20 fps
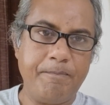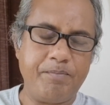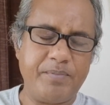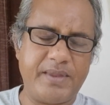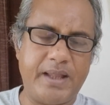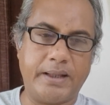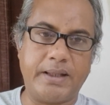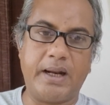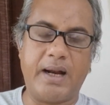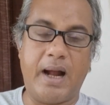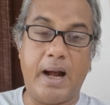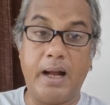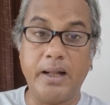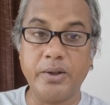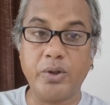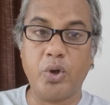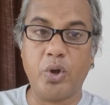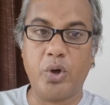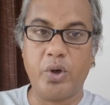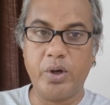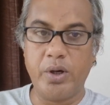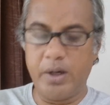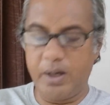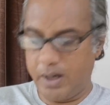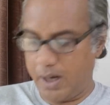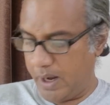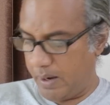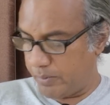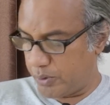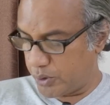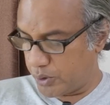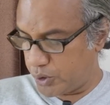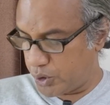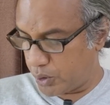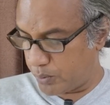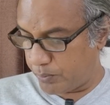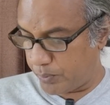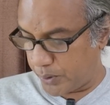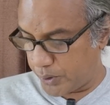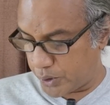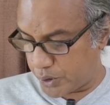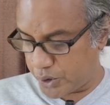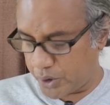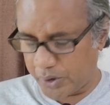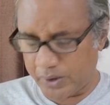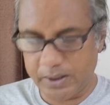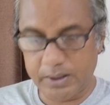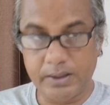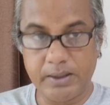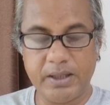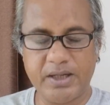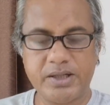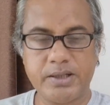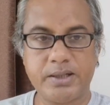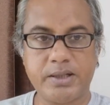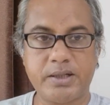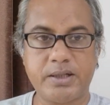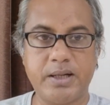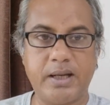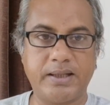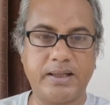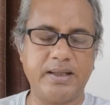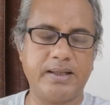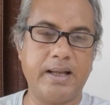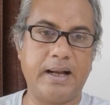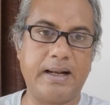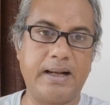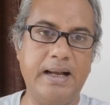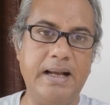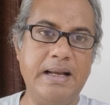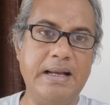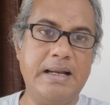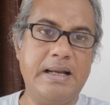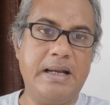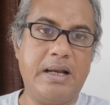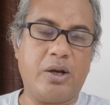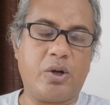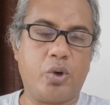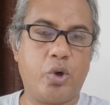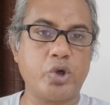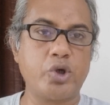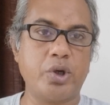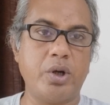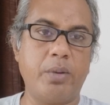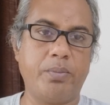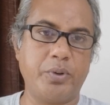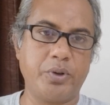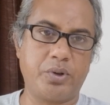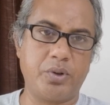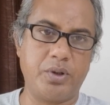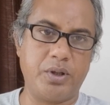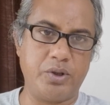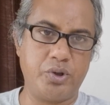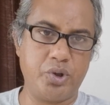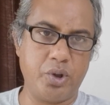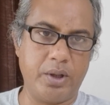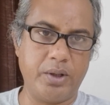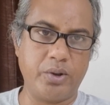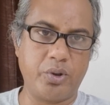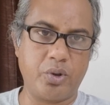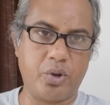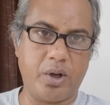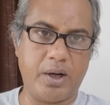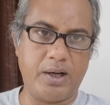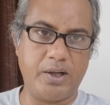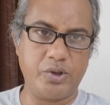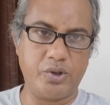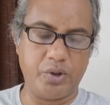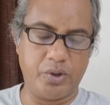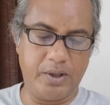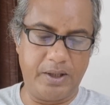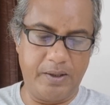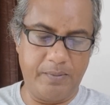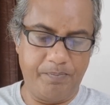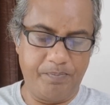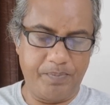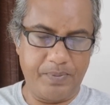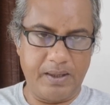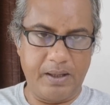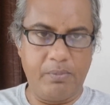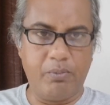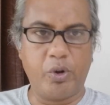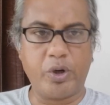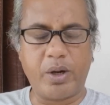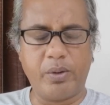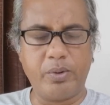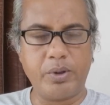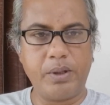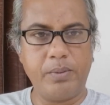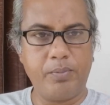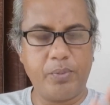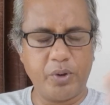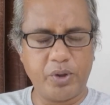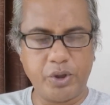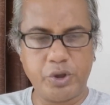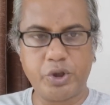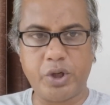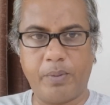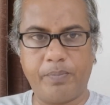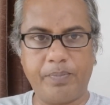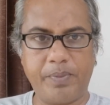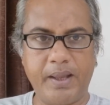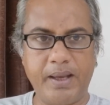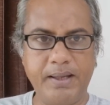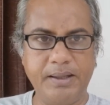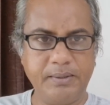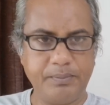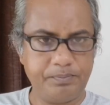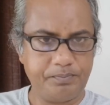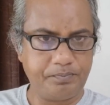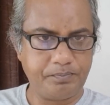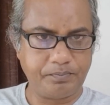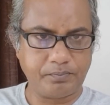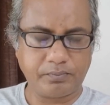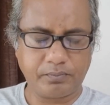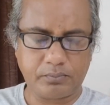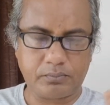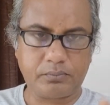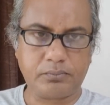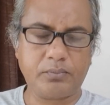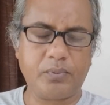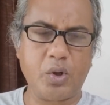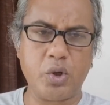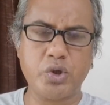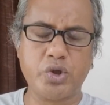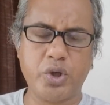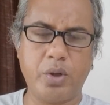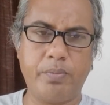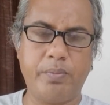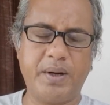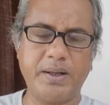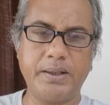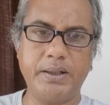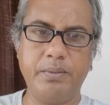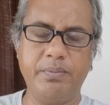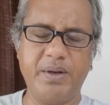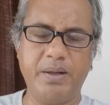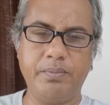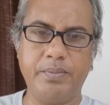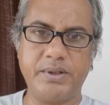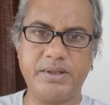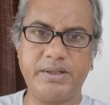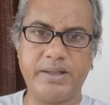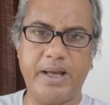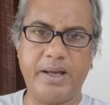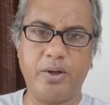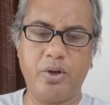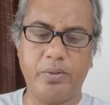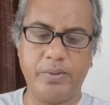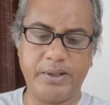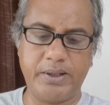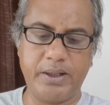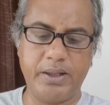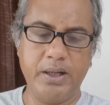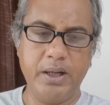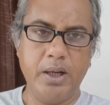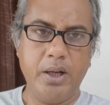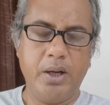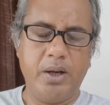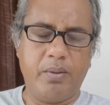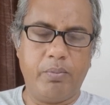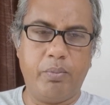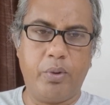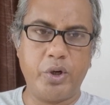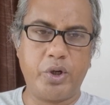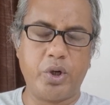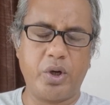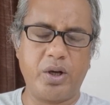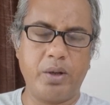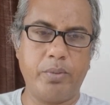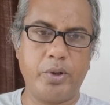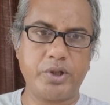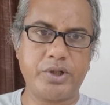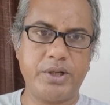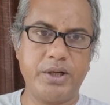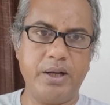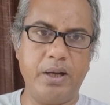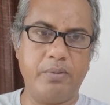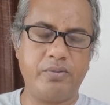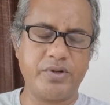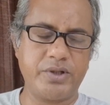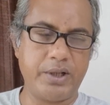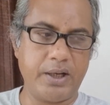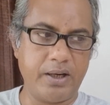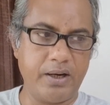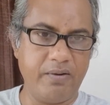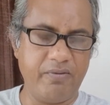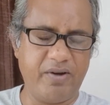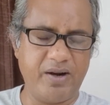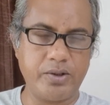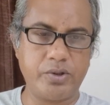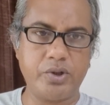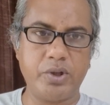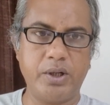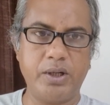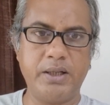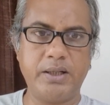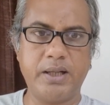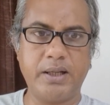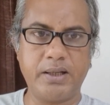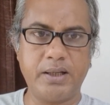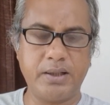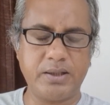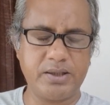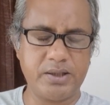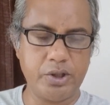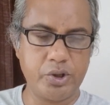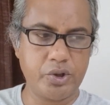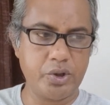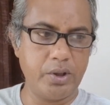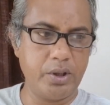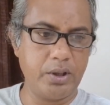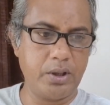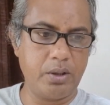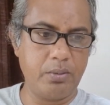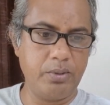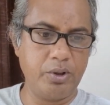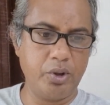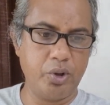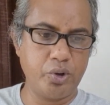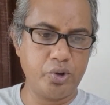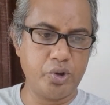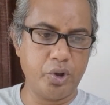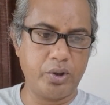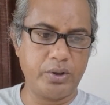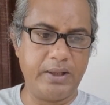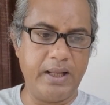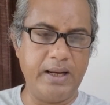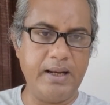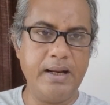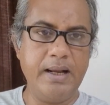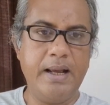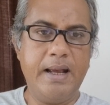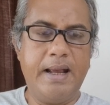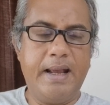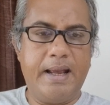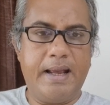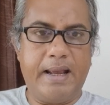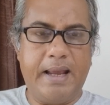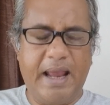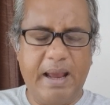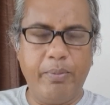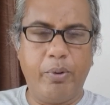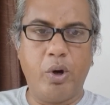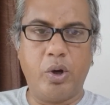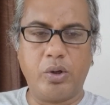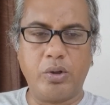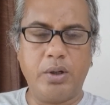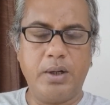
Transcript: তাদের আন্দোলন এবং যুগপদ শরিকদের সাথে থাকা ঘোষণাপত্রটি চূড়ান্ত করার জন্য মোটামুটি প্রতি সপ্তাহেই সোমবার দিন বিএনপি স্থায়ী কমিটি বৈঠকে বসে এবং সেখানে ভার্চুয়ালি তাদের শীর্ষ নেতৃবৃন্দ যোগ দেন এবং